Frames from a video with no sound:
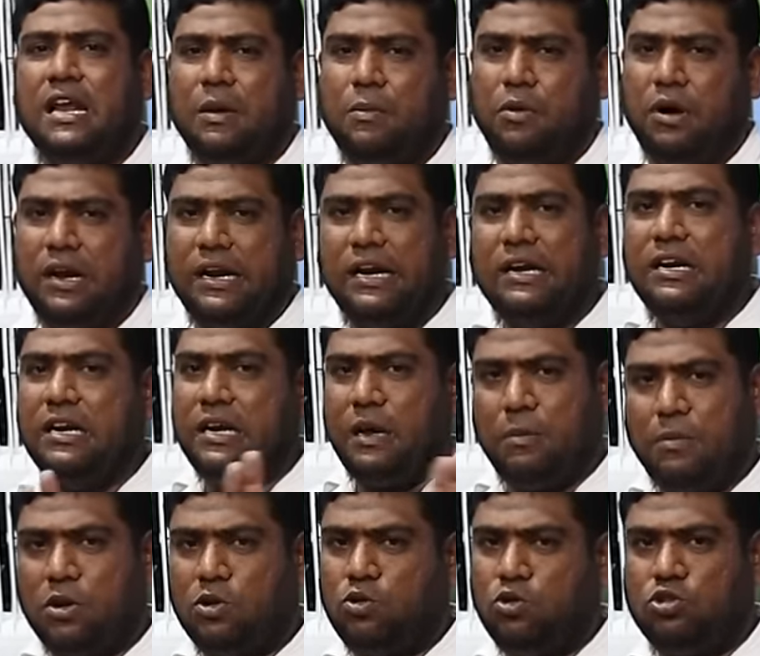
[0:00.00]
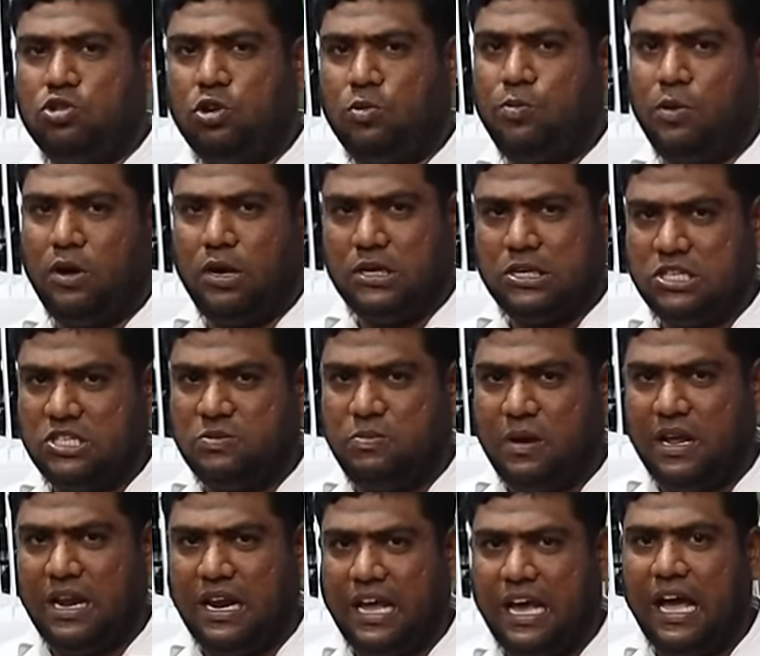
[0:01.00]
நம்ம ரெண்டு நம்பர் கொடுத்துருப்போம்
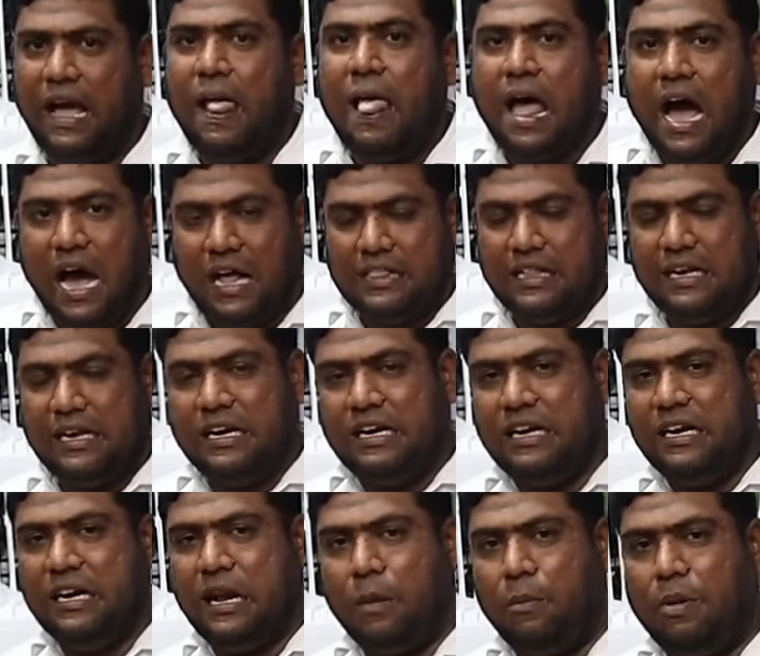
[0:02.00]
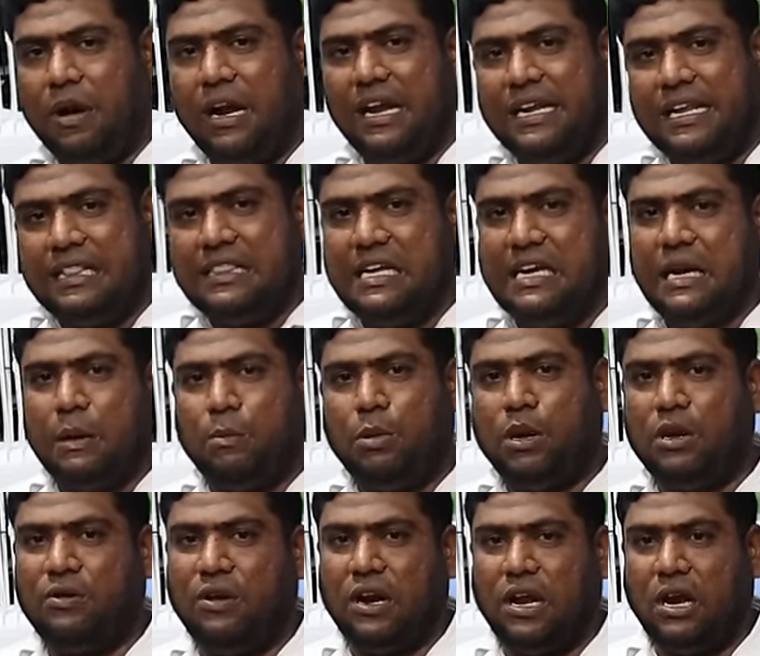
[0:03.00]
டிஸ்பிளேல அந்த ரெண்டு நம்பர்ல எந்த
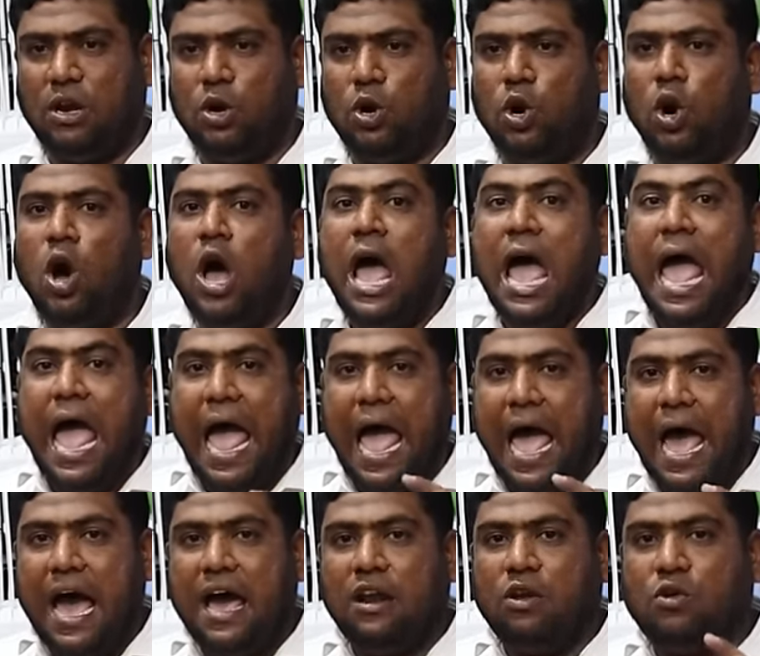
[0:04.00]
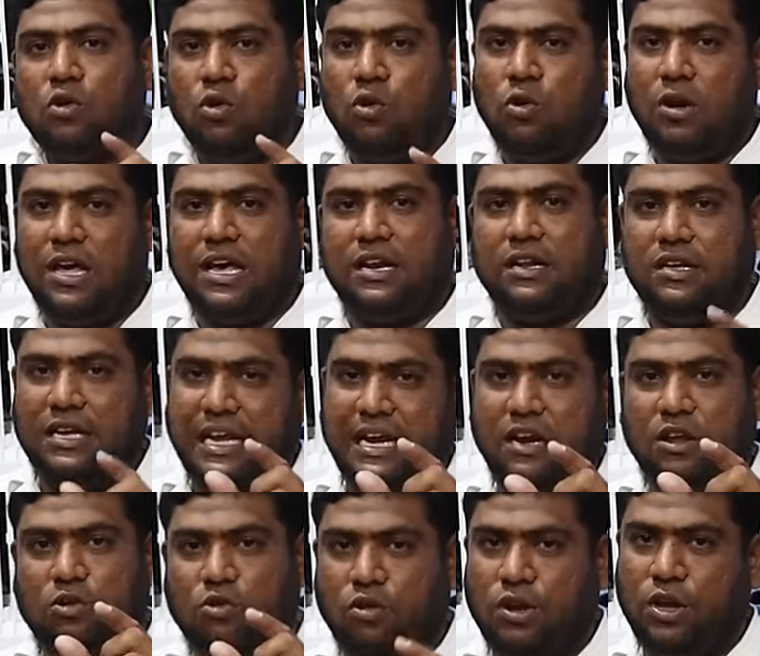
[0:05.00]
நம்பருக்கு வேணாலும் ஏர் கூலர்
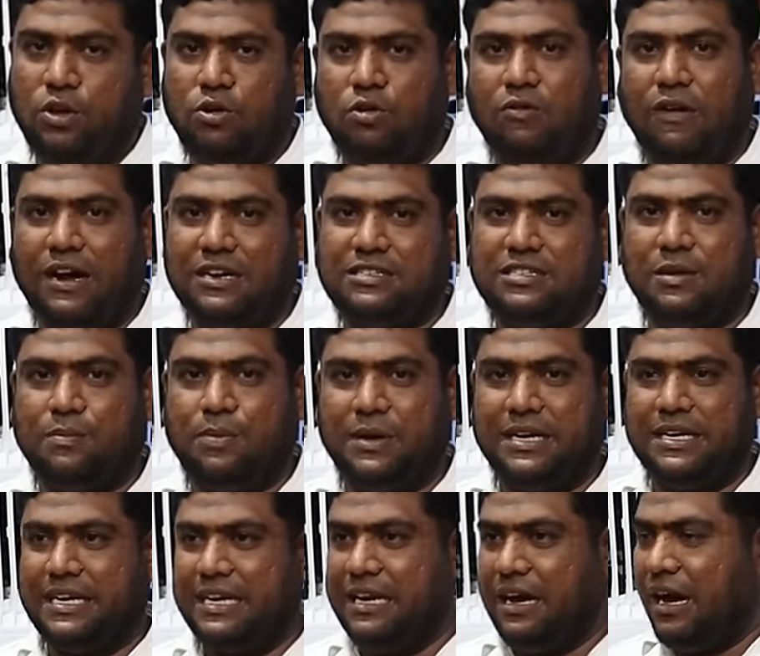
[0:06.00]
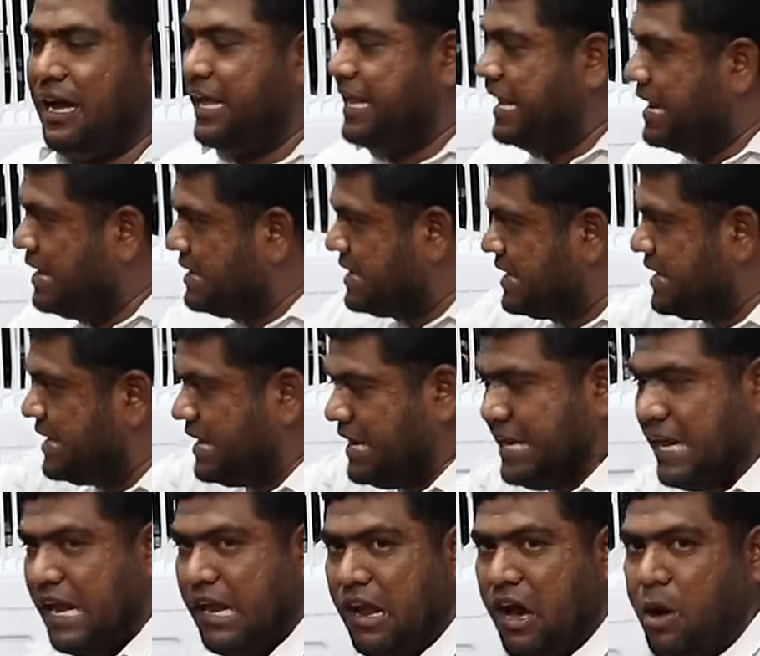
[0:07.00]
எங்களுக்கு ஒரே ஒரு வாட்ஸ்அப் பண்ணிட்டீங்கன்னா எங்கள்கிட்ட இருக்கிற
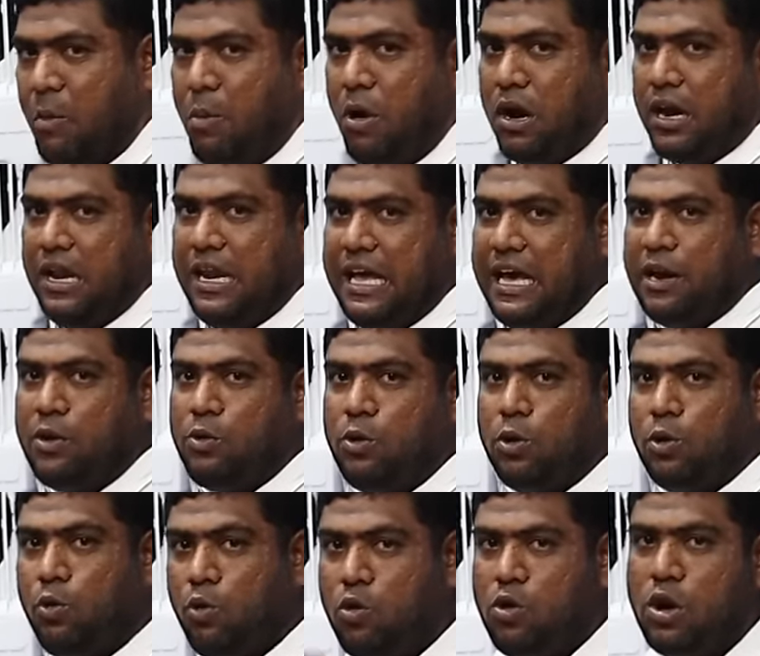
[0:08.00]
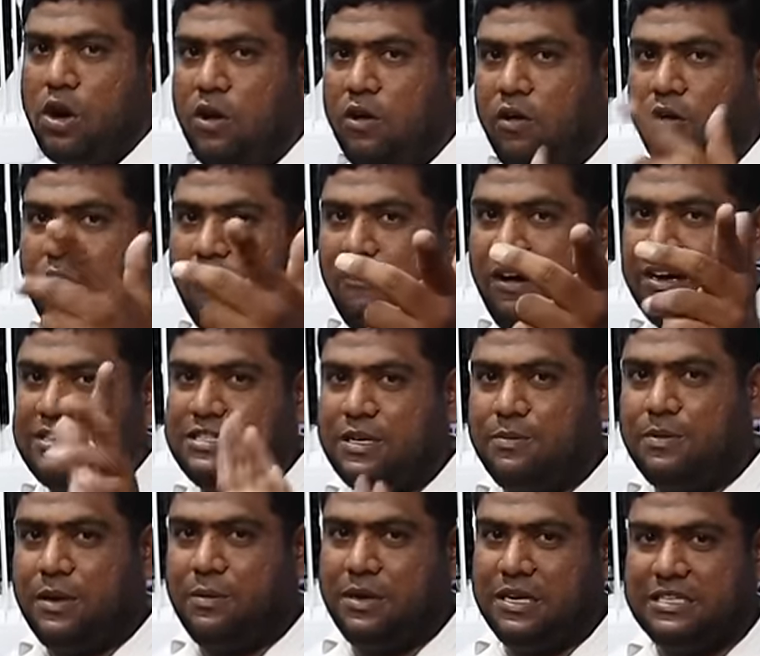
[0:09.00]
எல்லா மாடல் ஏர் கூலரும் உங்க
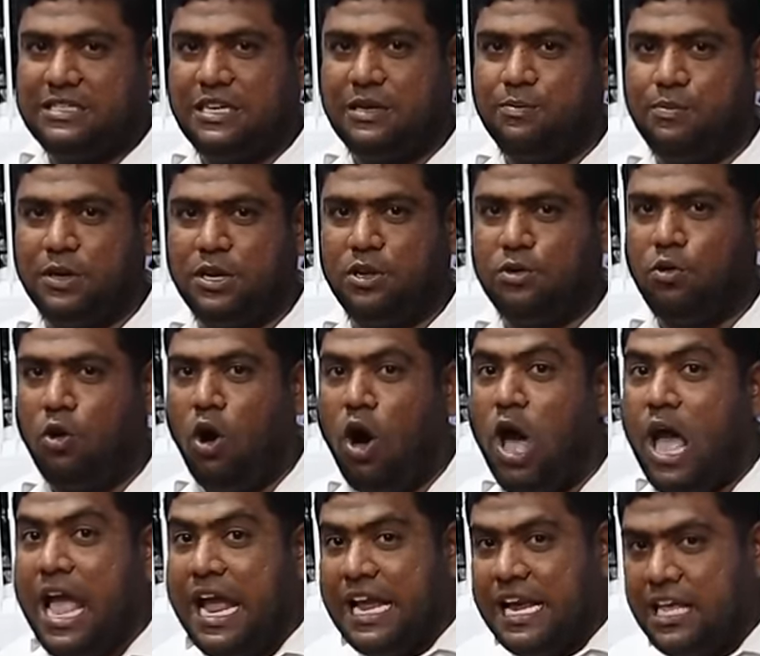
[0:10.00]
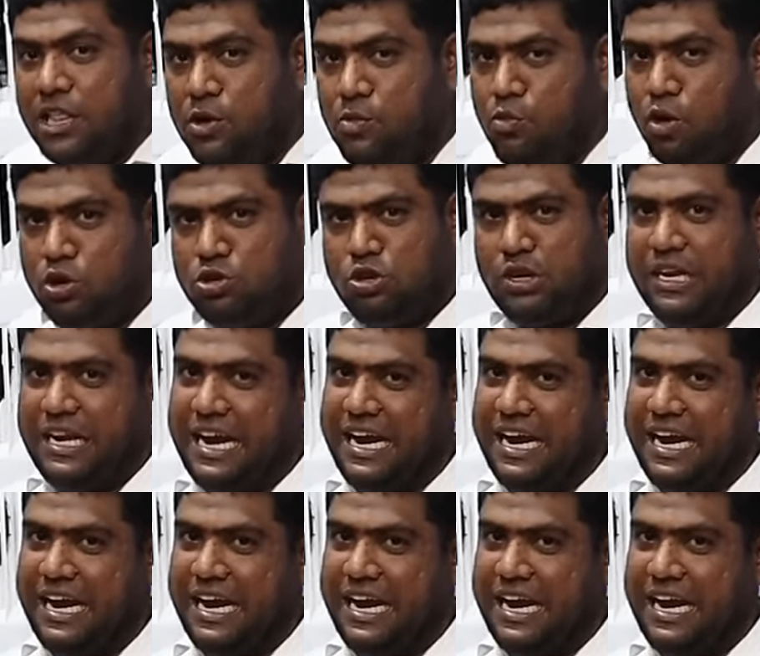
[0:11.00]
வாட்ஸ்அப் நம்பருக்கு சென்ட் பண்ணிடுவோம் இது மட்டும்